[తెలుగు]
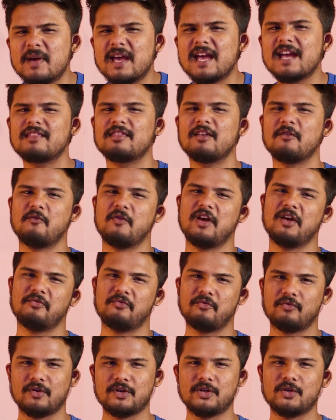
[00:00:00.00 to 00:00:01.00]
మేక్ ద వే
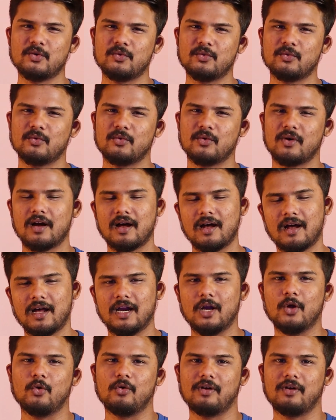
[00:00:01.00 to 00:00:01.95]
ఫర్ యూ అలా